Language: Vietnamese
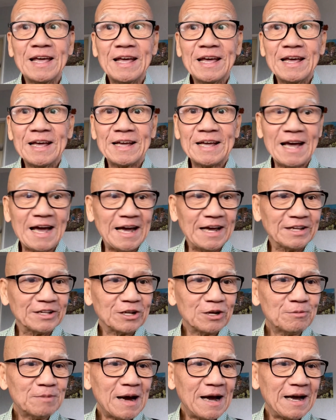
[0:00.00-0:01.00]
ngày
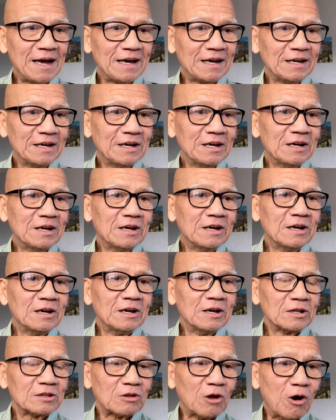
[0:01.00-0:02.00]
thứ ba
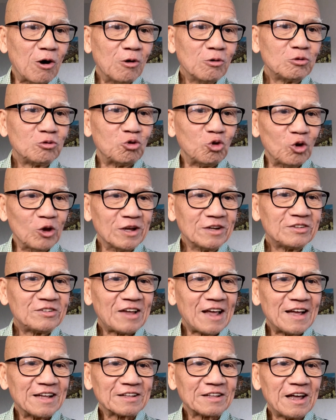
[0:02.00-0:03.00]
tổ chuyển
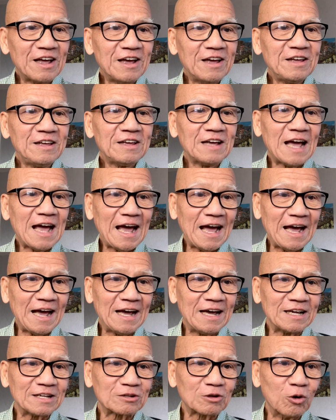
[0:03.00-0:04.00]
sang thế
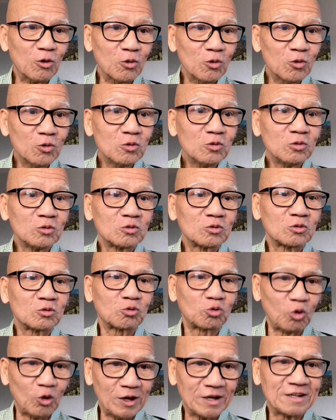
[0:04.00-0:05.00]
hạ thủ
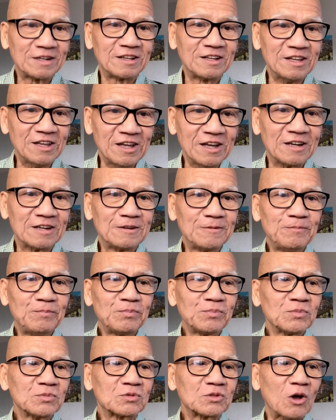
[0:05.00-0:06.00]
tuyệt diệt
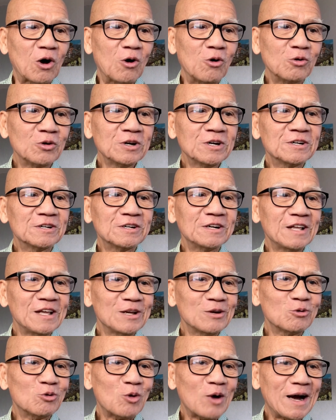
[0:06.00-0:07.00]
tổ đưa
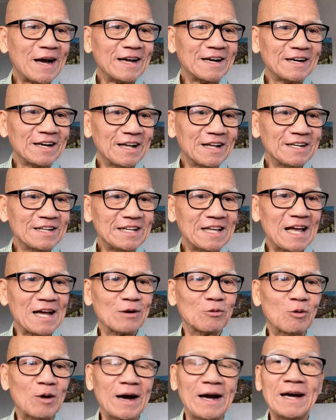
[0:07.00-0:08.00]
liên qua lên
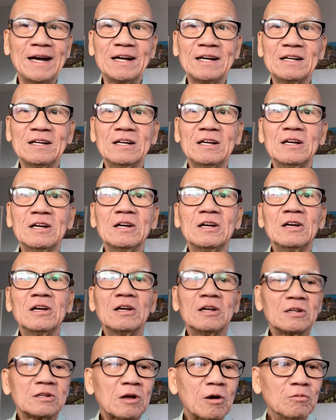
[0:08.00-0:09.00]
giàn quả
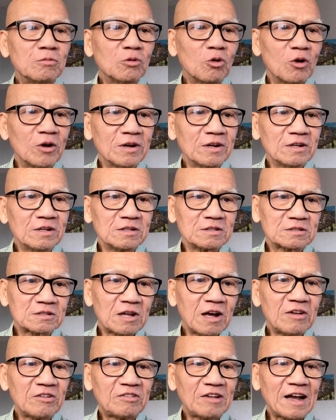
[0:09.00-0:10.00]
thông luận
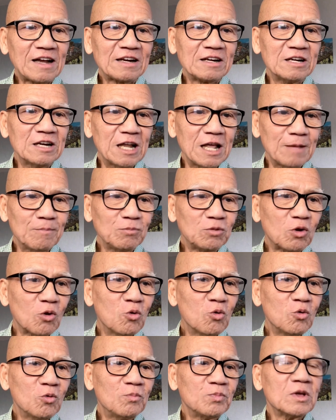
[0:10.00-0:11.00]
thất sắc niệm
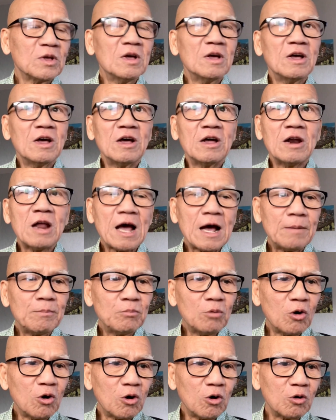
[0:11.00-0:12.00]
chú nam
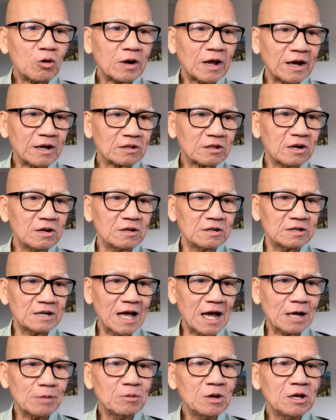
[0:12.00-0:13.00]
mô đại từ
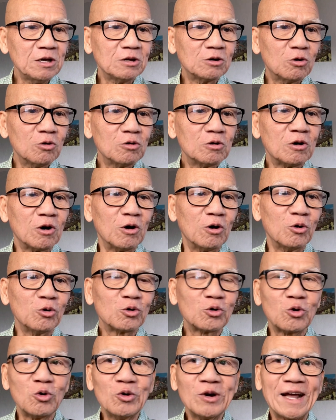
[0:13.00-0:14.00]
đại bi cứu khổ
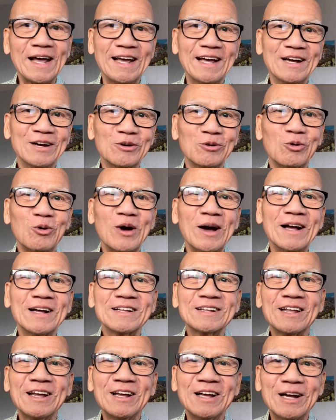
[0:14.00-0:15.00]
cứu nạn quán
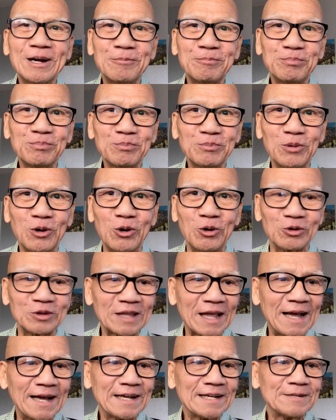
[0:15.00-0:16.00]
thế âm bồ
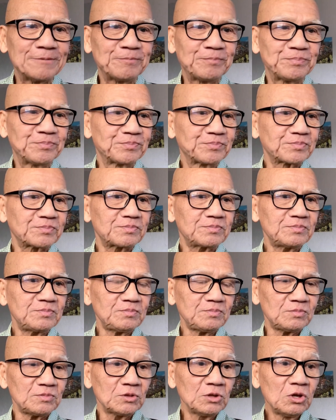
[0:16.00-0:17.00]
tát
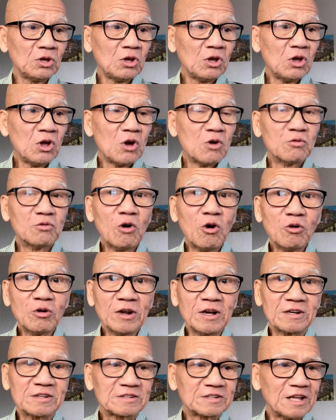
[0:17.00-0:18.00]
vô
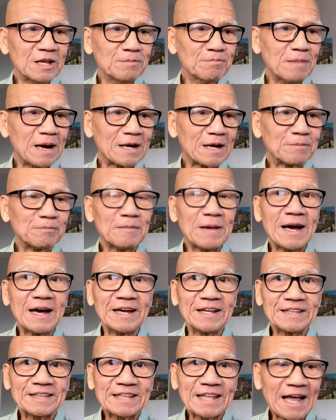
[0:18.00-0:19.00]
lực thì mặt ngài
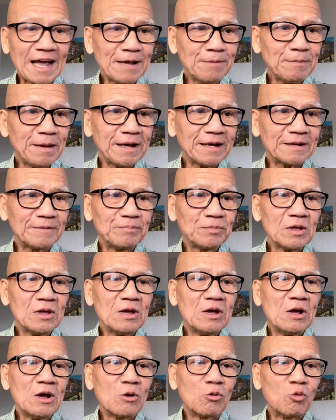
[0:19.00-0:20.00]
tái mét
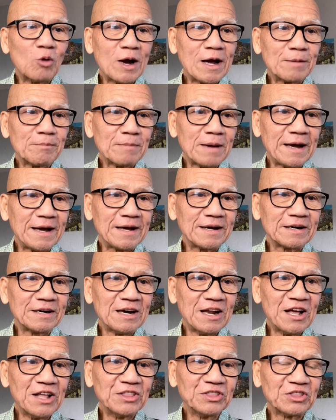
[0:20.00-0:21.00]
quan mang
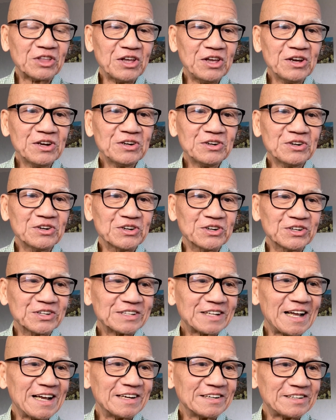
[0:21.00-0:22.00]
lên tiếng nửa
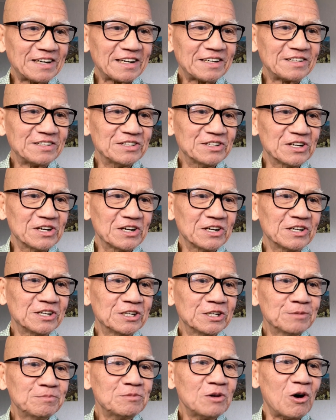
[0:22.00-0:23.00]
than trách nửa
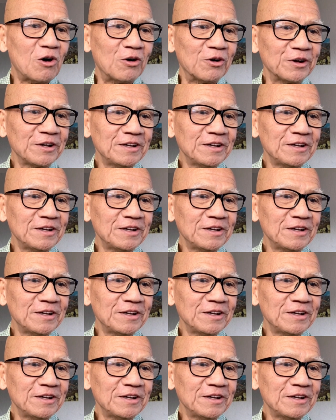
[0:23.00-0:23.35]
ướm hỏi